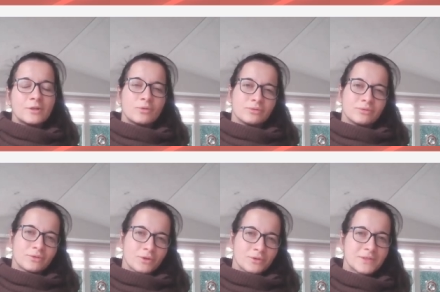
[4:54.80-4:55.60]
Und
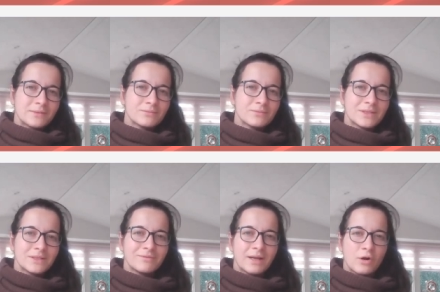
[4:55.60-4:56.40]
trotzdem
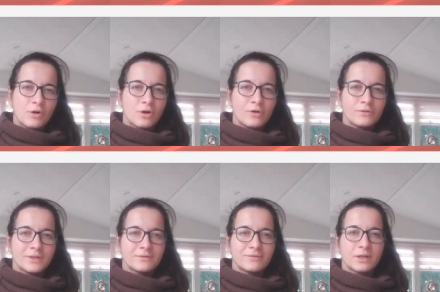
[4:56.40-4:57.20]
sind wir auch
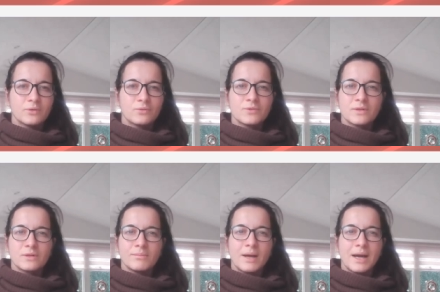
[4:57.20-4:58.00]
oft einfach in
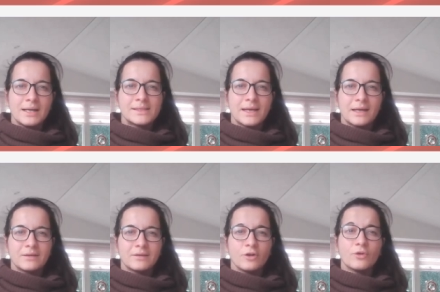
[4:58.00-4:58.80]
unserem
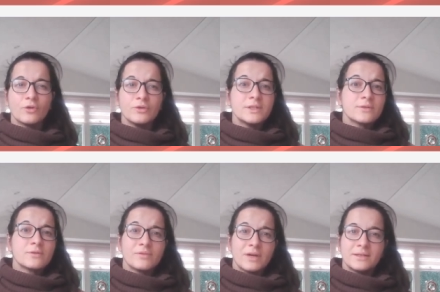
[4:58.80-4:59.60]
Alltag noch nicht
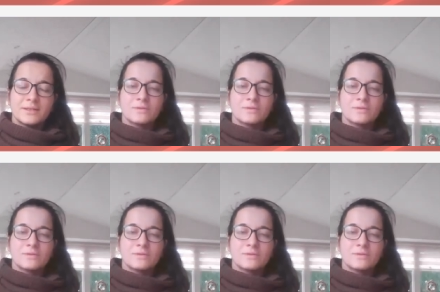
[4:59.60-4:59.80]
so weit,